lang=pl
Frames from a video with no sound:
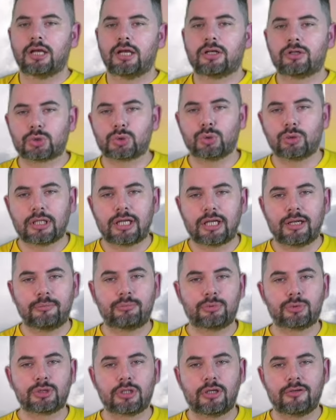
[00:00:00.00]
Koszulka
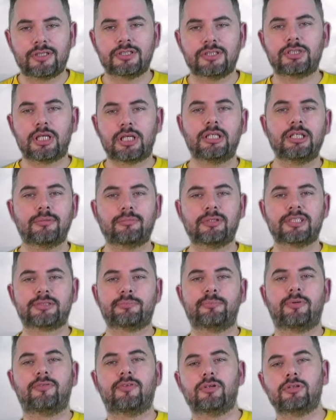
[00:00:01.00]
burzowa dzisiaj nie bez
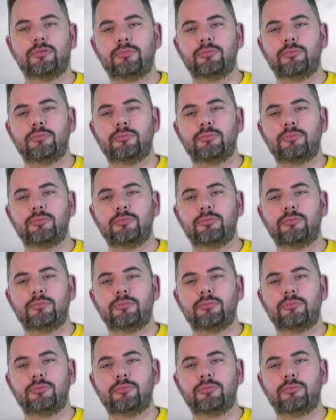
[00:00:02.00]
powodu,